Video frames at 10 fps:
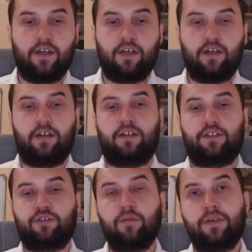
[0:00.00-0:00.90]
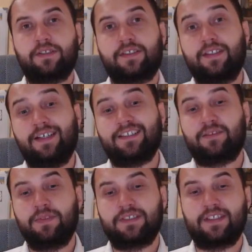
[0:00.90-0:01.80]
Э, Чтобы разгадать
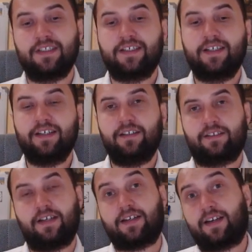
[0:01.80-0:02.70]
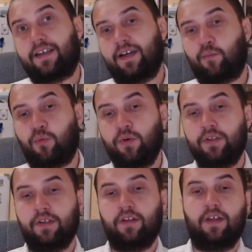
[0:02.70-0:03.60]
смысл игры, так как я
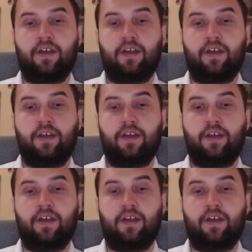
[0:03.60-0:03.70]
понял,